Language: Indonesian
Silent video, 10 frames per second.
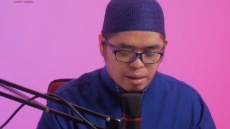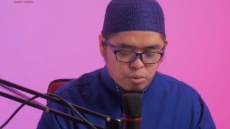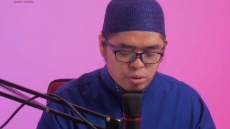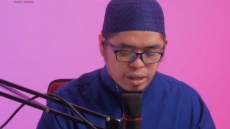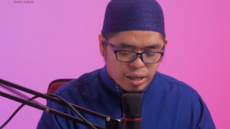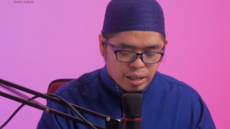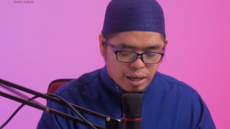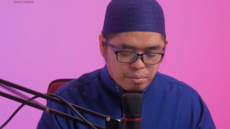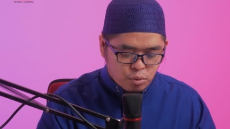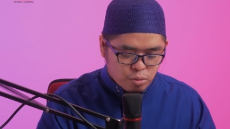Abu
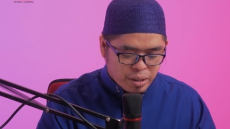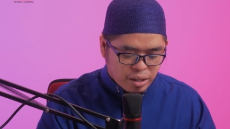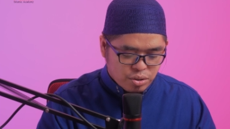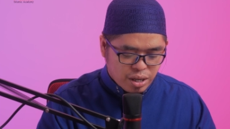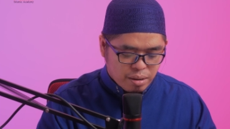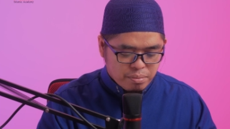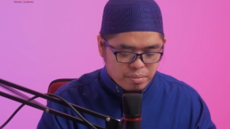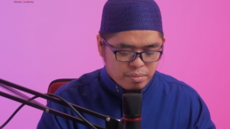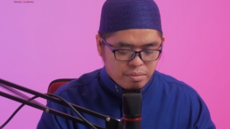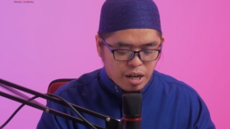Jahal Amr bin
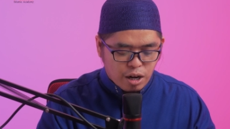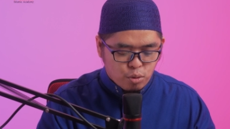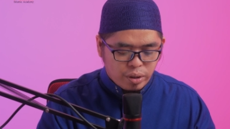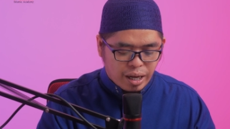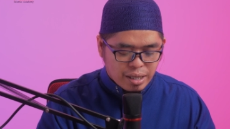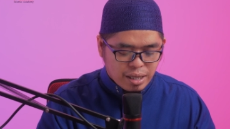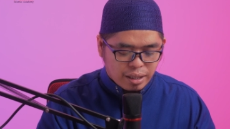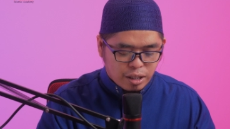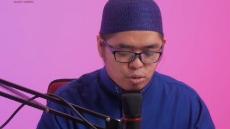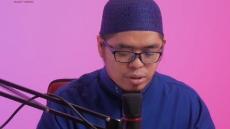Hisham mengakui
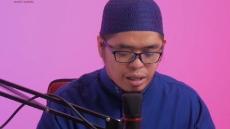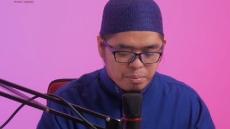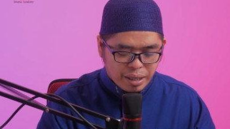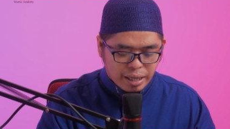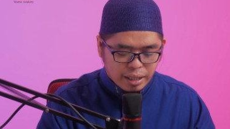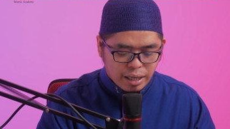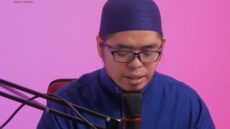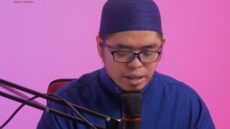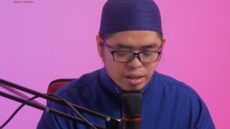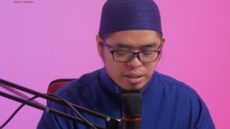hasad itu dengan
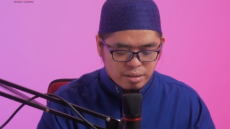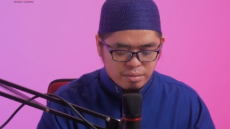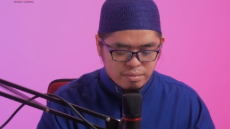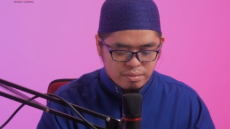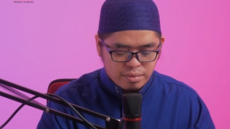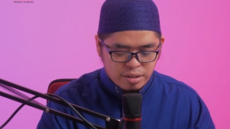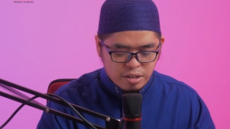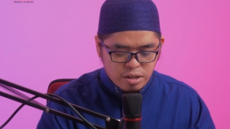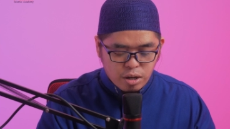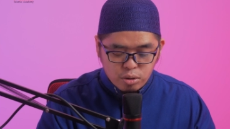perkataannya.
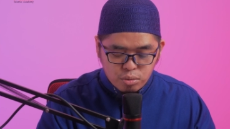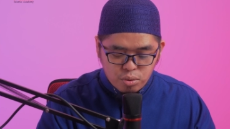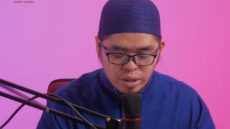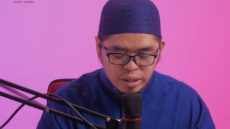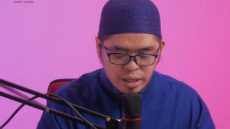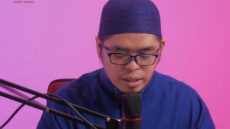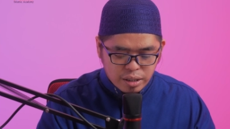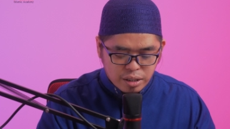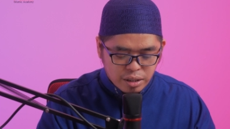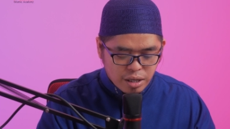Dulu
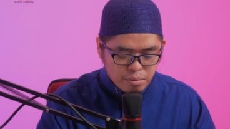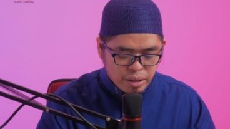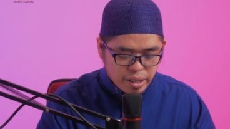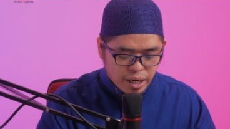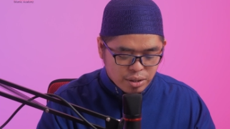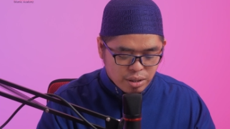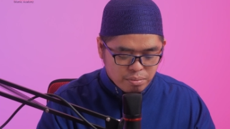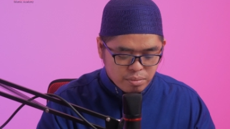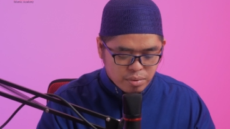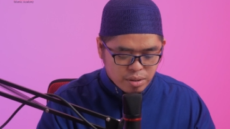kita ini dan Bani
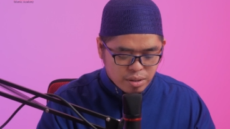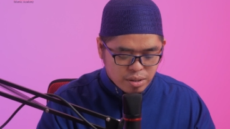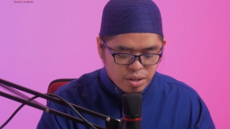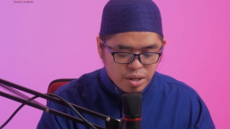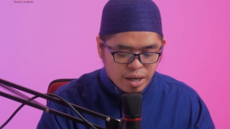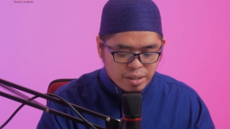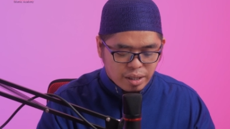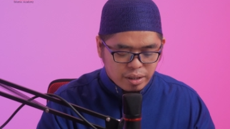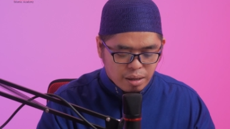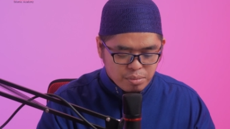Hashim
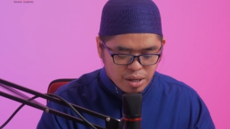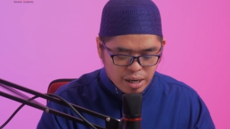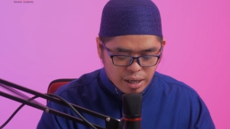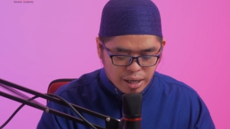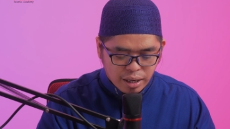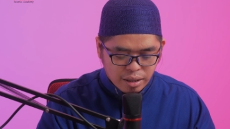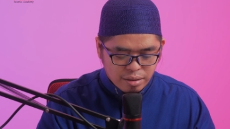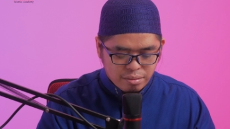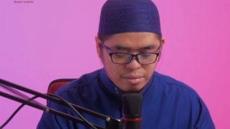sederajat dalam segala hal.